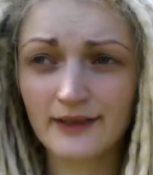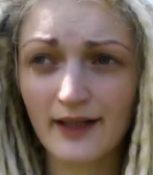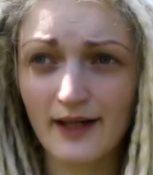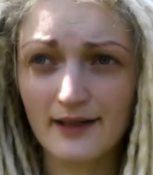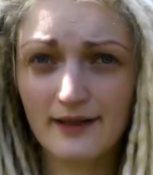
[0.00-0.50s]

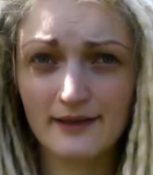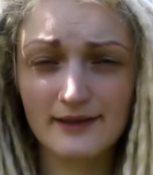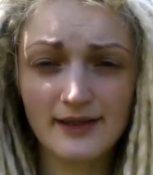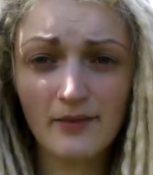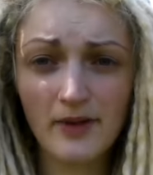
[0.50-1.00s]
Так,
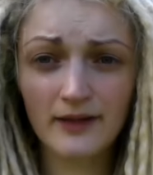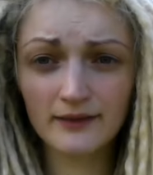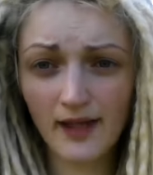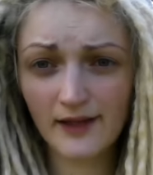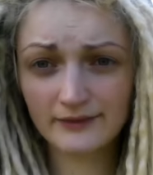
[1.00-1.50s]
самое
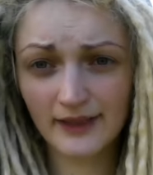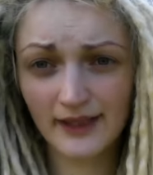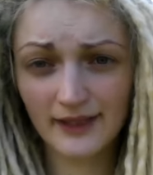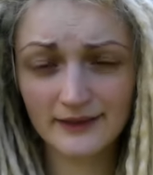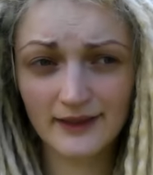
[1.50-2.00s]

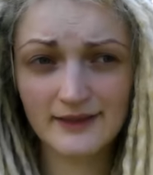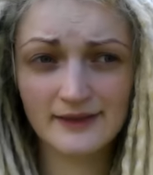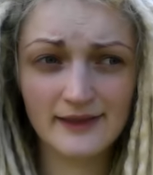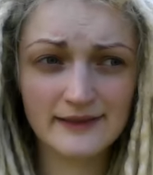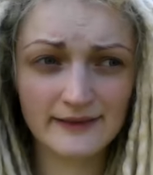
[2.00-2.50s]
главное, это,
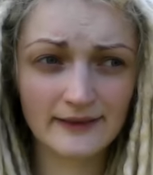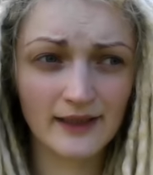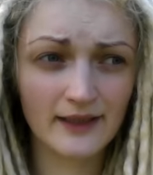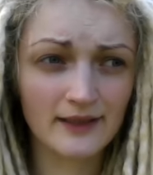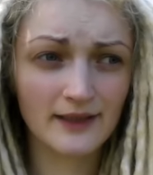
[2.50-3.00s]

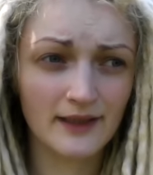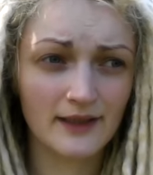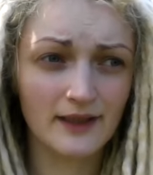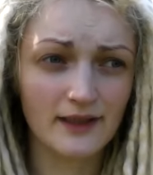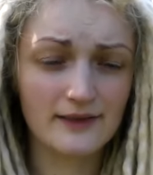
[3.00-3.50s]
естественно,
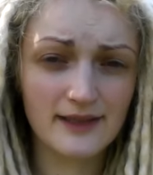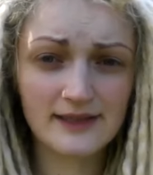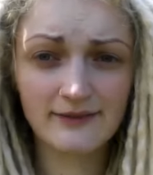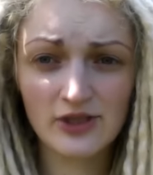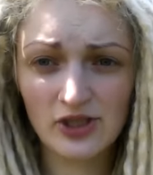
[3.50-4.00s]

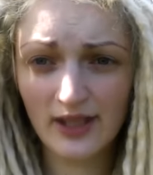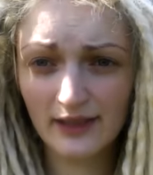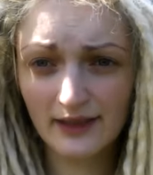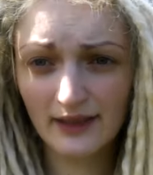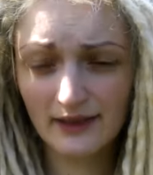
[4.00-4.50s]

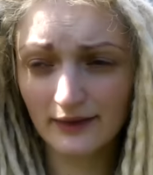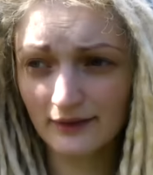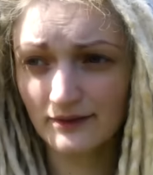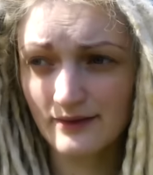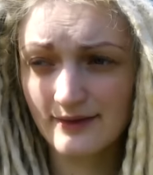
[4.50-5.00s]

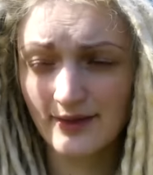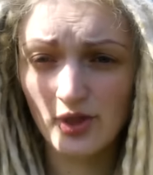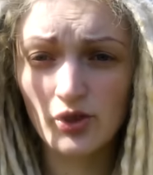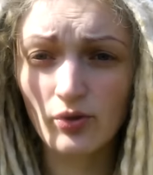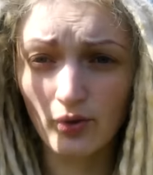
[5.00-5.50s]
засвечение со
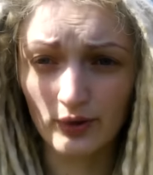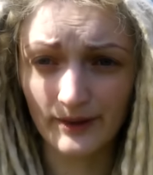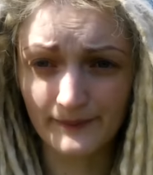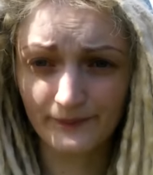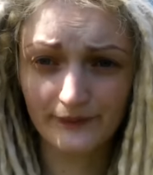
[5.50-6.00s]

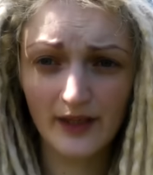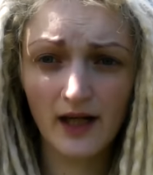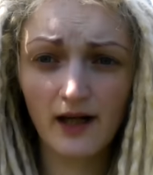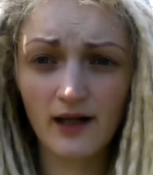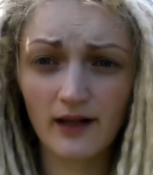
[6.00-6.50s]
школы.
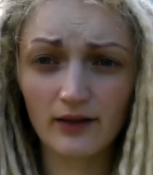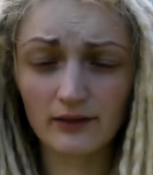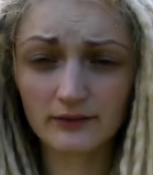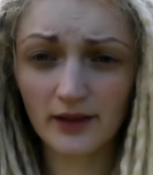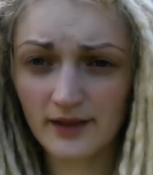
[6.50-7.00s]
На,
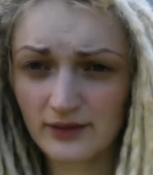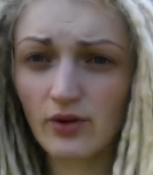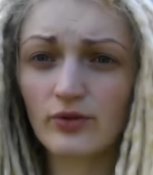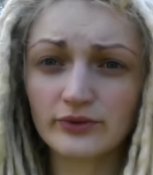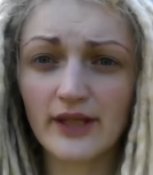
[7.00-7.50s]
на
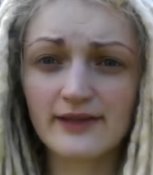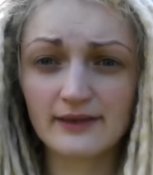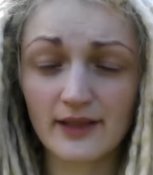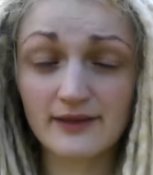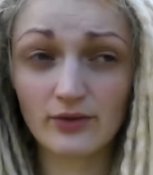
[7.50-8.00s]
срок у
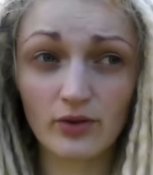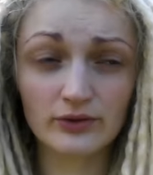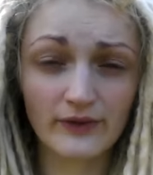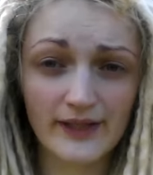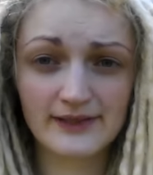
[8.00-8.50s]
нас на
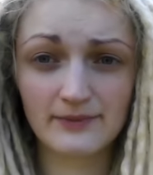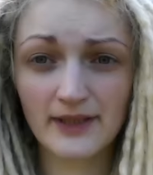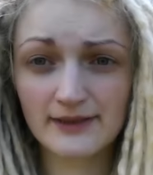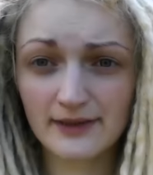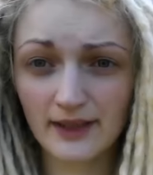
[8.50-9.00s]
срок два
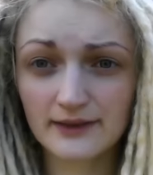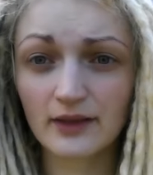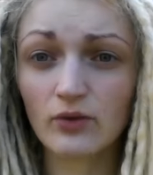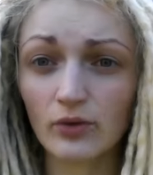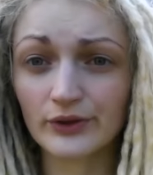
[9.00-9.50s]
семестра
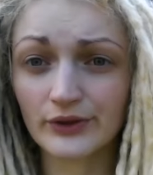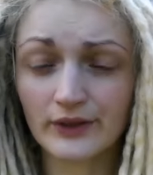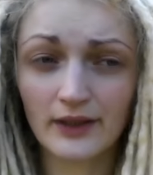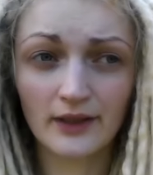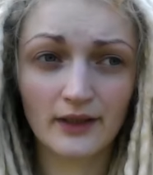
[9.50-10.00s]
это год.
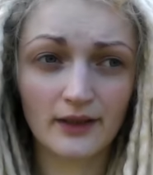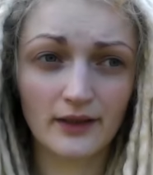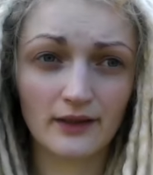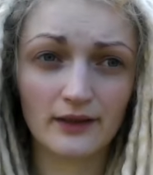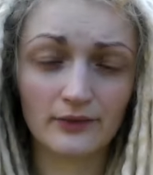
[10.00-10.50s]

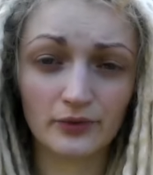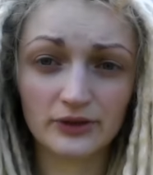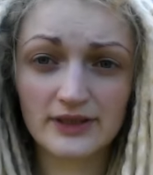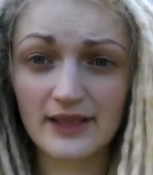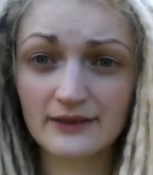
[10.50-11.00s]
А,
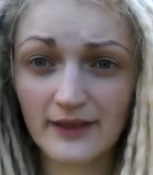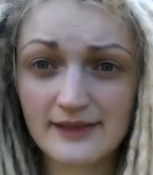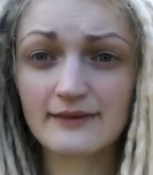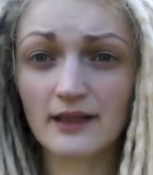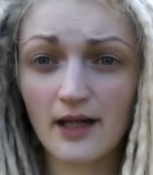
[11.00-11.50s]
вот, и,
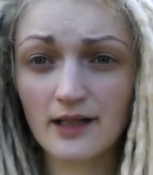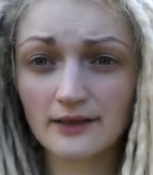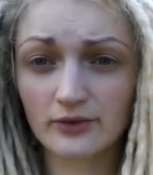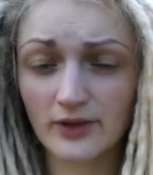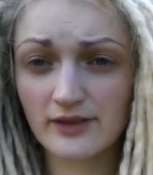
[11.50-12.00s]
соответственно,
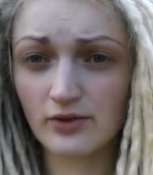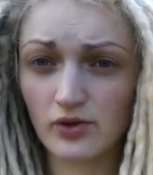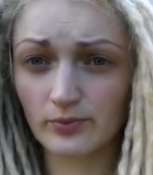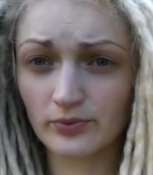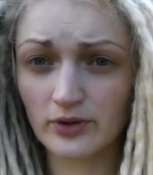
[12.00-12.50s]
карта у нас
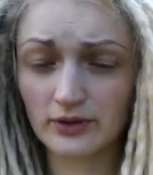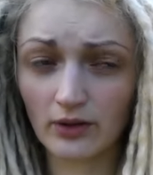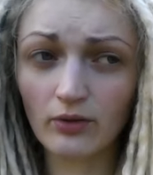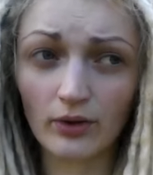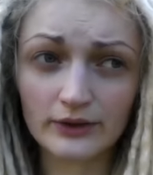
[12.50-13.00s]
тоже будет
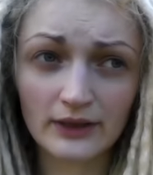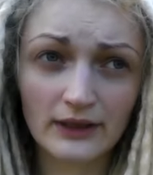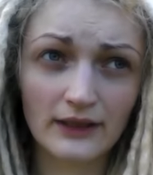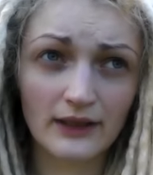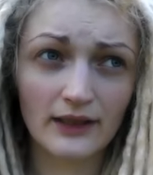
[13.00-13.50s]
на год.
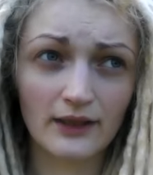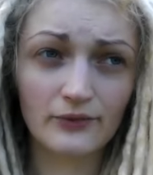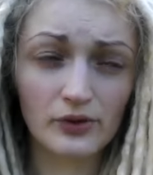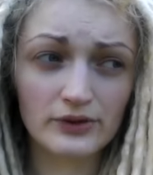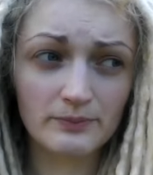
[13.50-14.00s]

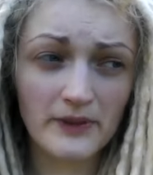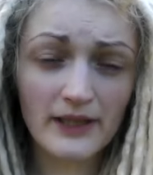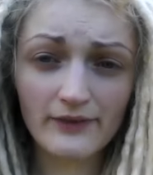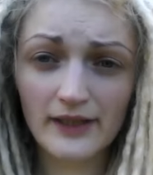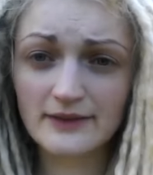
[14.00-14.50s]
Вот,
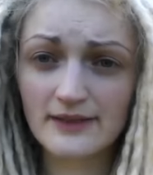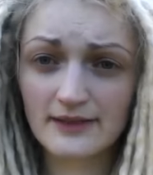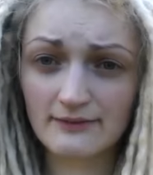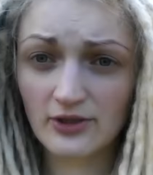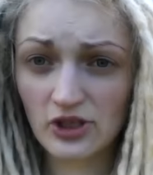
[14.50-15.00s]
первое это
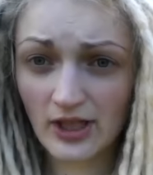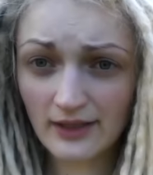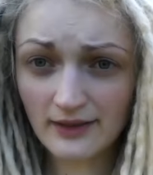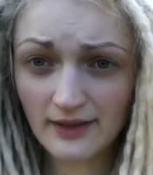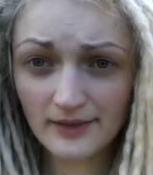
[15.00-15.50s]

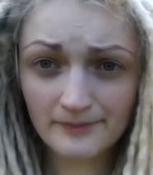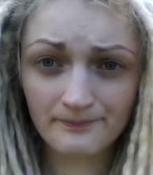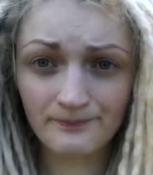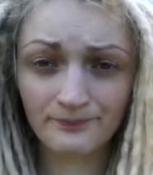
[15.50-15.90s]
засвечение.